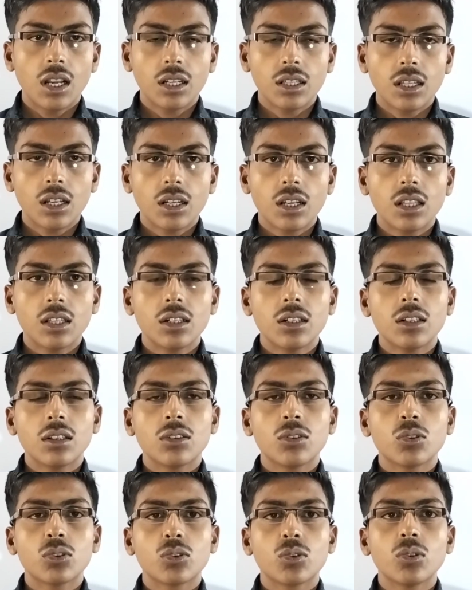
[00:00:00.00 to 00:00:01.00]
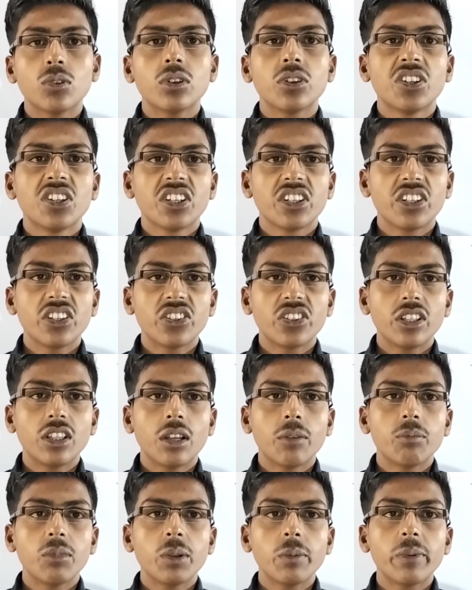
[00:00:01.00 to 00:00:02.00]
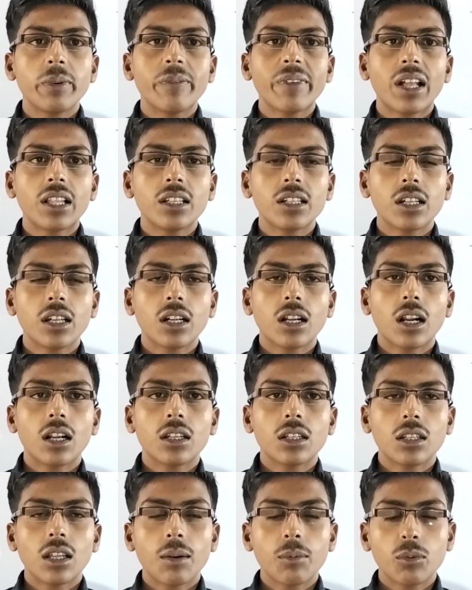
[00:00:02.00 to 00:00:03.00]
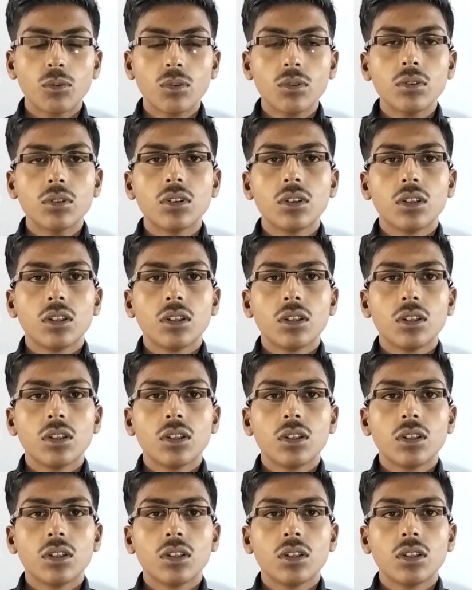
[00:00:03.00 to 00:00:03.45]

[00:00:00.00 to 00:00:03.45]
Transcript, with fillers: अगला कारण है दोस्तों किसी लंबी बीमारी के कारण आपको